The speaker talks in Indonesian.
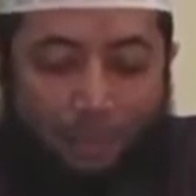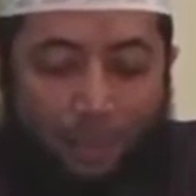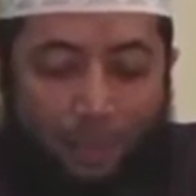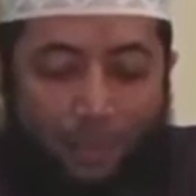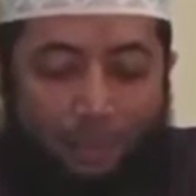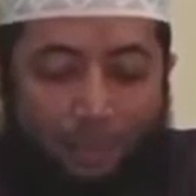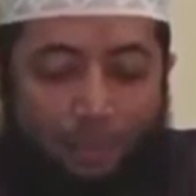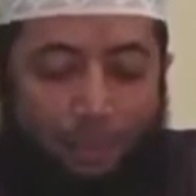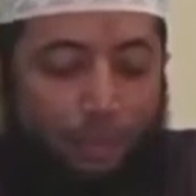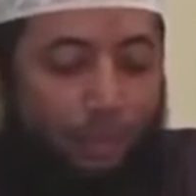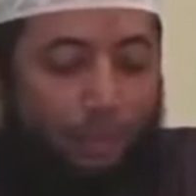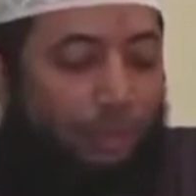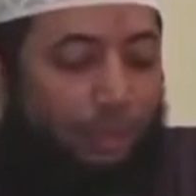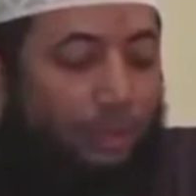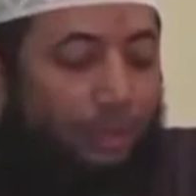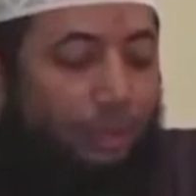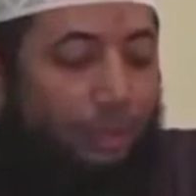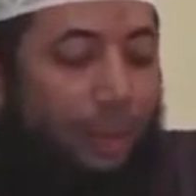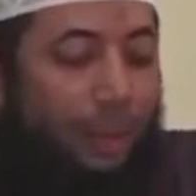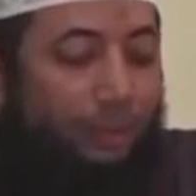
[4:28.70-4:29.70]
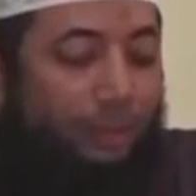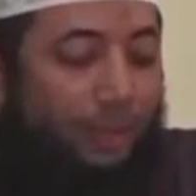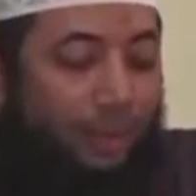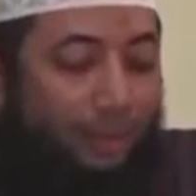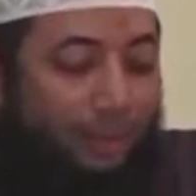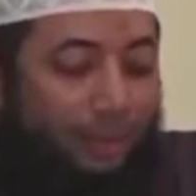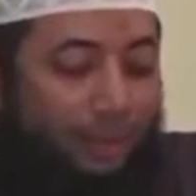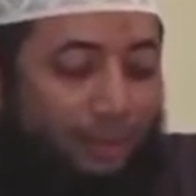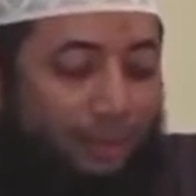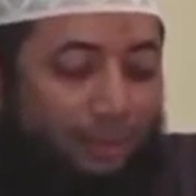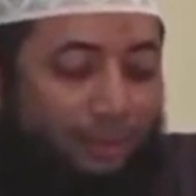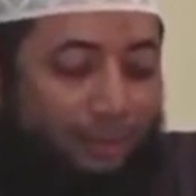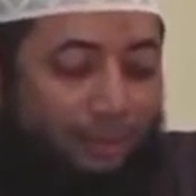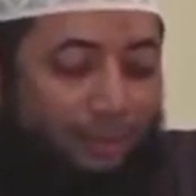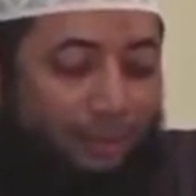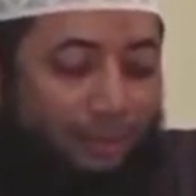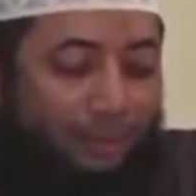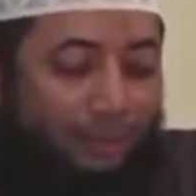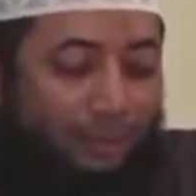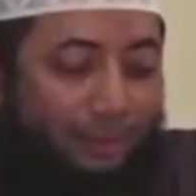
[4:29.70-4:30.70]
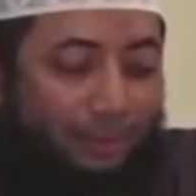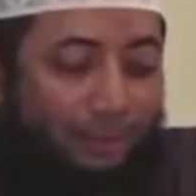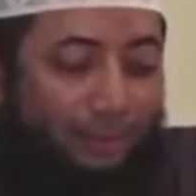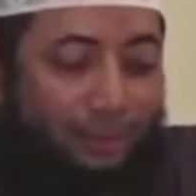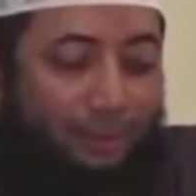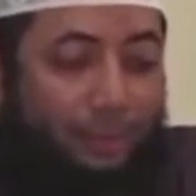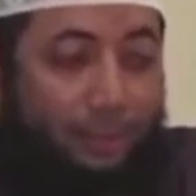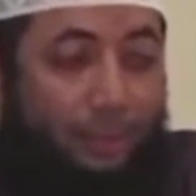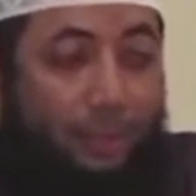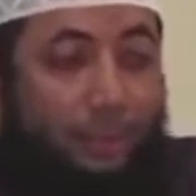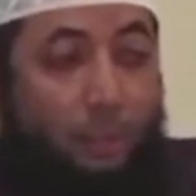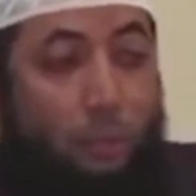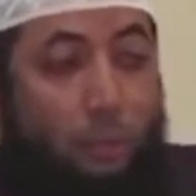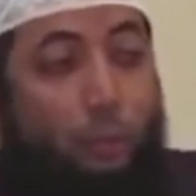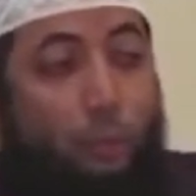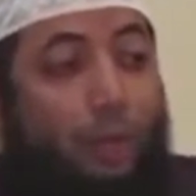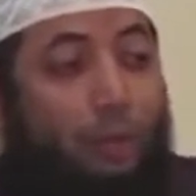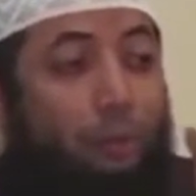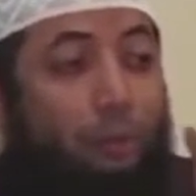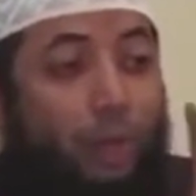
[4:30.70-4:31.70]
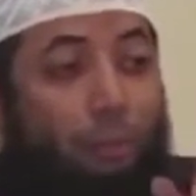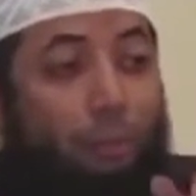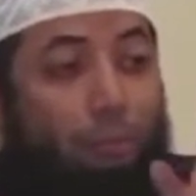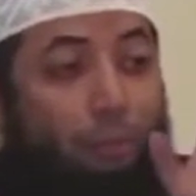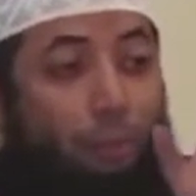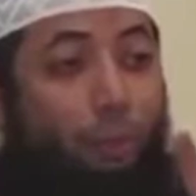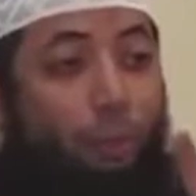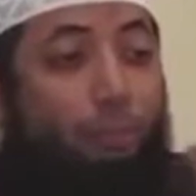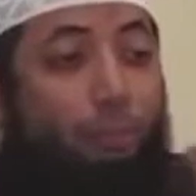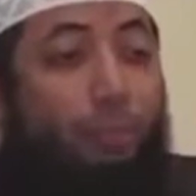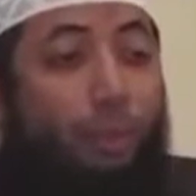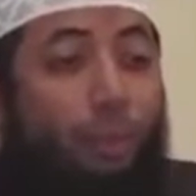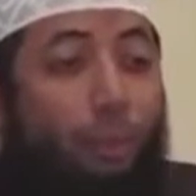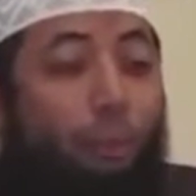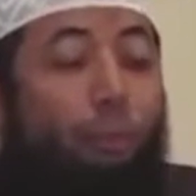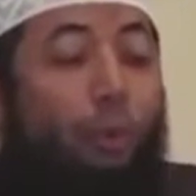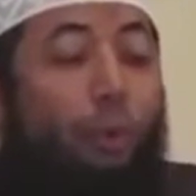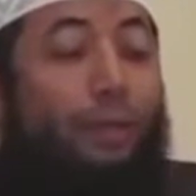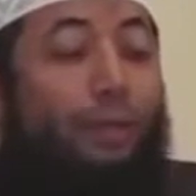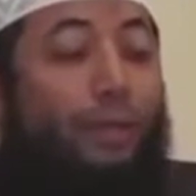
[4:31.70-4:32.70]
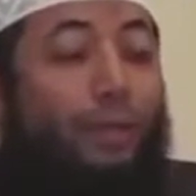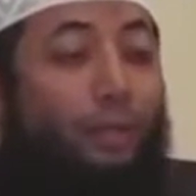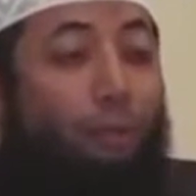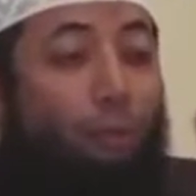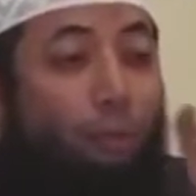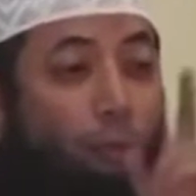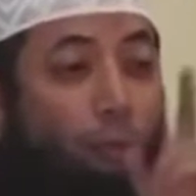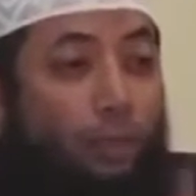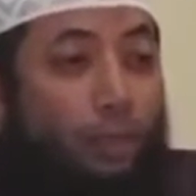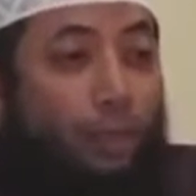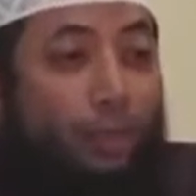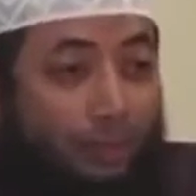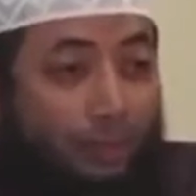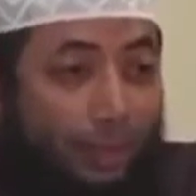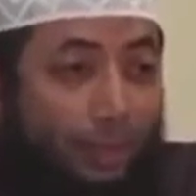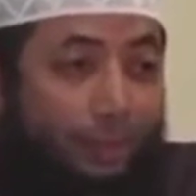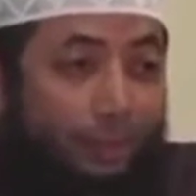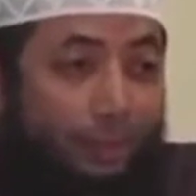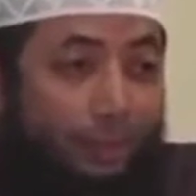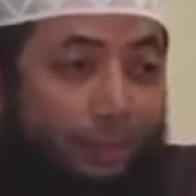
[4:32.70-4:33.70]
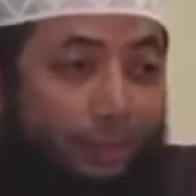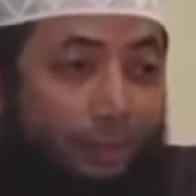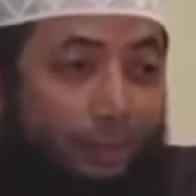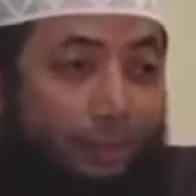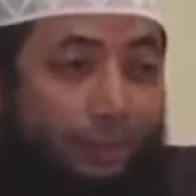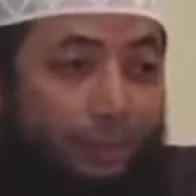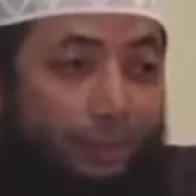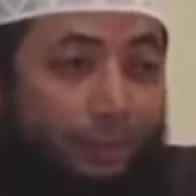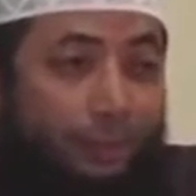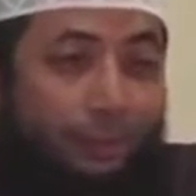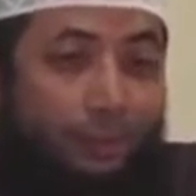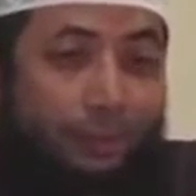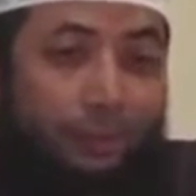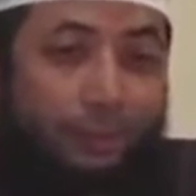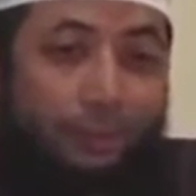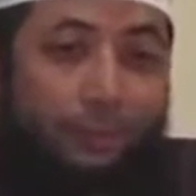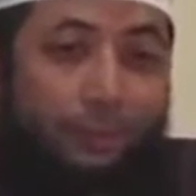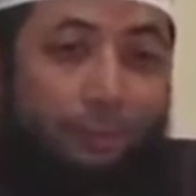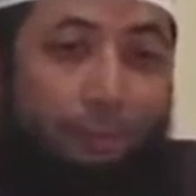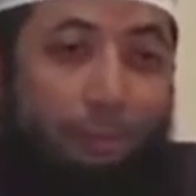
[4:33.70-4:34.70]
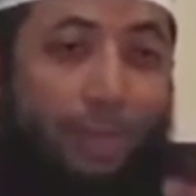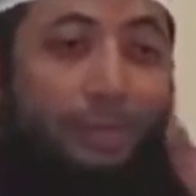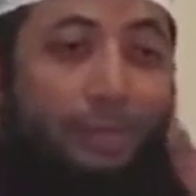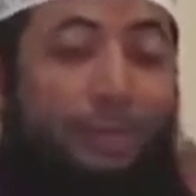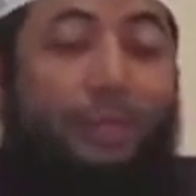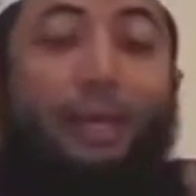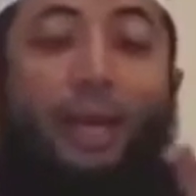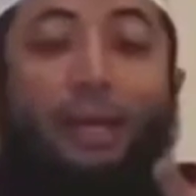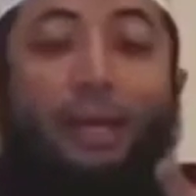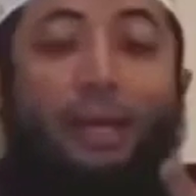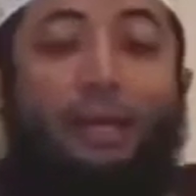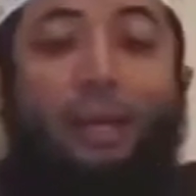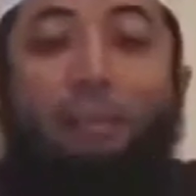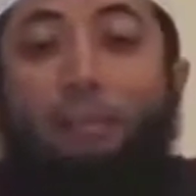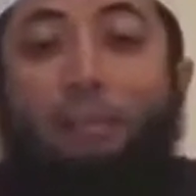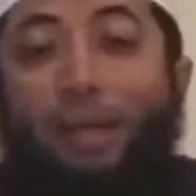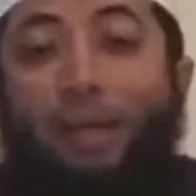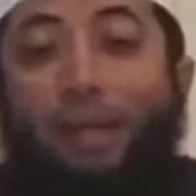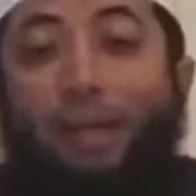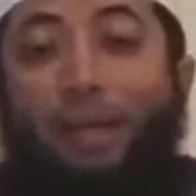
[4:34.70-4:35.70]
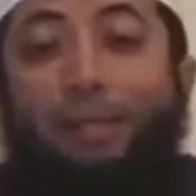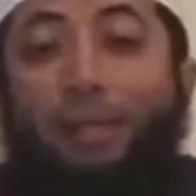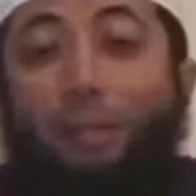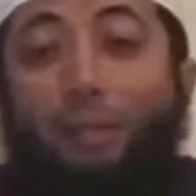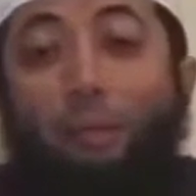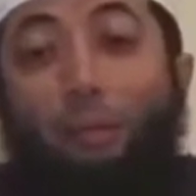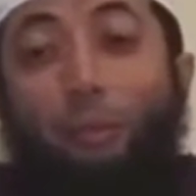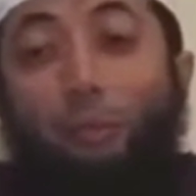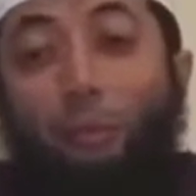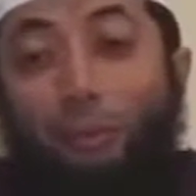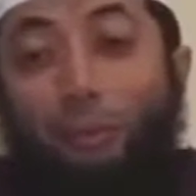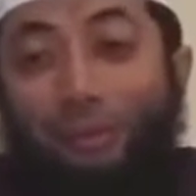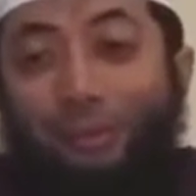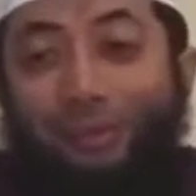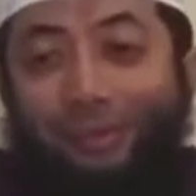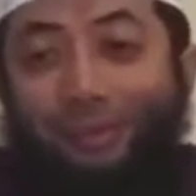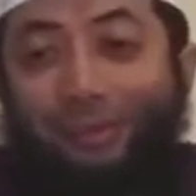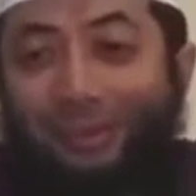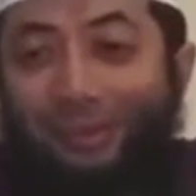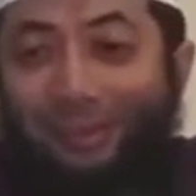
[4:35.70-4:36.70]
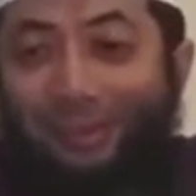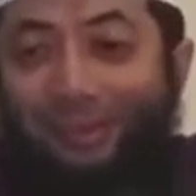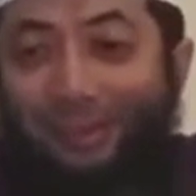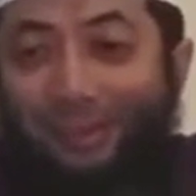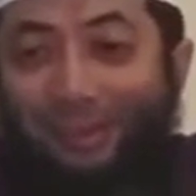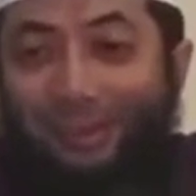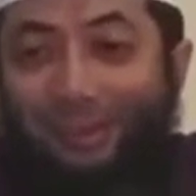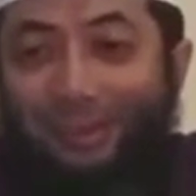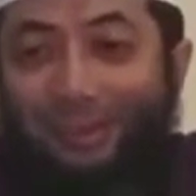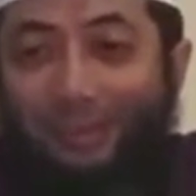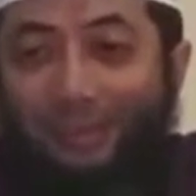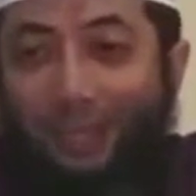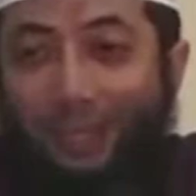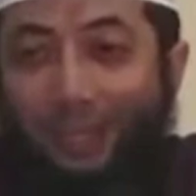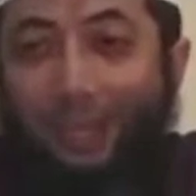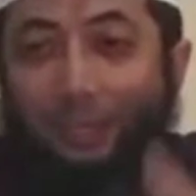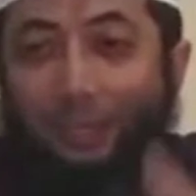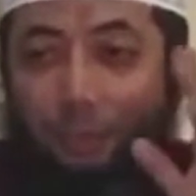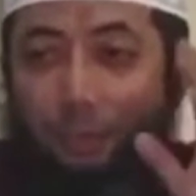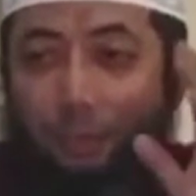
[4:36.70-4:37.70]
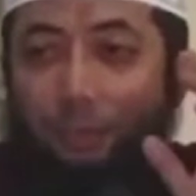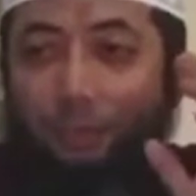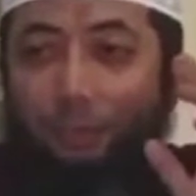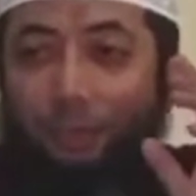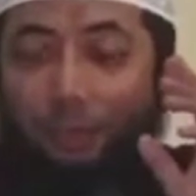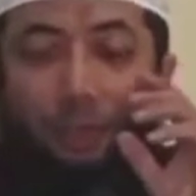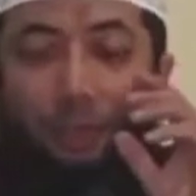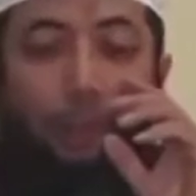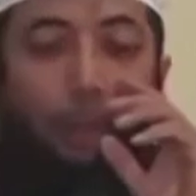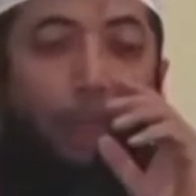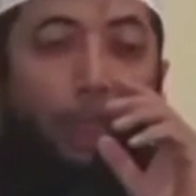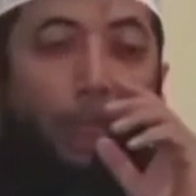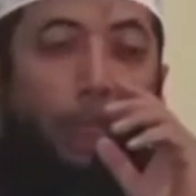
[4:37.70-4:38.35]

apakah sholat kita batal gitu sesuatu yang belum keluar dari tubuh kita masih dianggap bagian dari tubuh. Saya kasih contoh.